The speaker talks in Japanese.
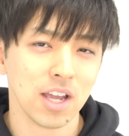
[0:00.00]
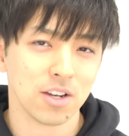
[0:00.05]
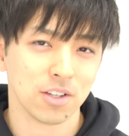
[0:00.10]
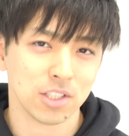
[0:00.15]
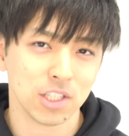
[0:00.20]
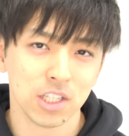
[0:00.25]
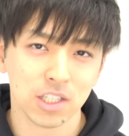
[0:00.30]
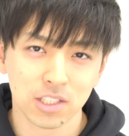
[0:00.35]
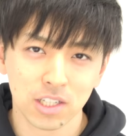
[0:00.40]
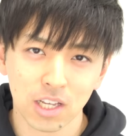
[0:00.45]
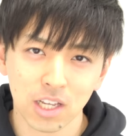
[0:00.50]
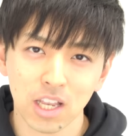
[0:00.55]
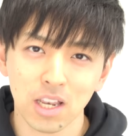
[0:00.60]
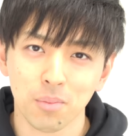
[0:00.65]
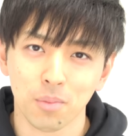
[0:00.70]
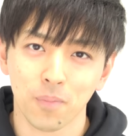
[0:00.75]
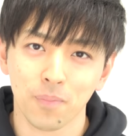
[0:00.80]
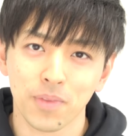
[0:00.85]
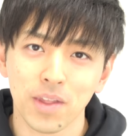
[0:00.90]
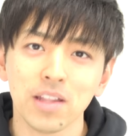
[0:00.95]
えるきっかけ
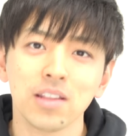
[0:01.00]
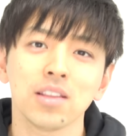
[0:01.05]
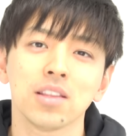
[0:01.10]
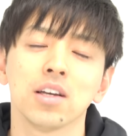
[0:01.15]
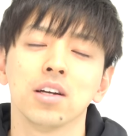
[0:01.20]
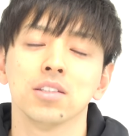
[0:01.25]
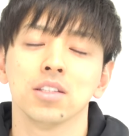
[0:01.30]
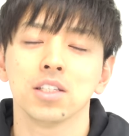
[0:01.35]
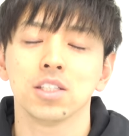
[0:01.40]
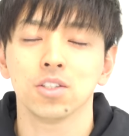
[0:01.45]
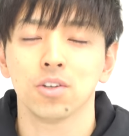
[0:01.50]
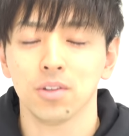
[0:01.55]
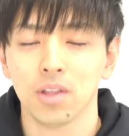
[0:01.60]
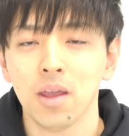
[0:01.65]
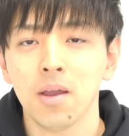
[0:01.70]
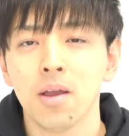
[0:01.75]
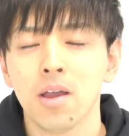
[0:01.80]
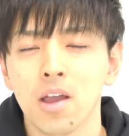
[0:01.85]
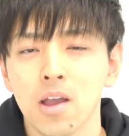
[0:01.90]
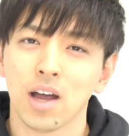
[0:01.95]
にもなったんですよね。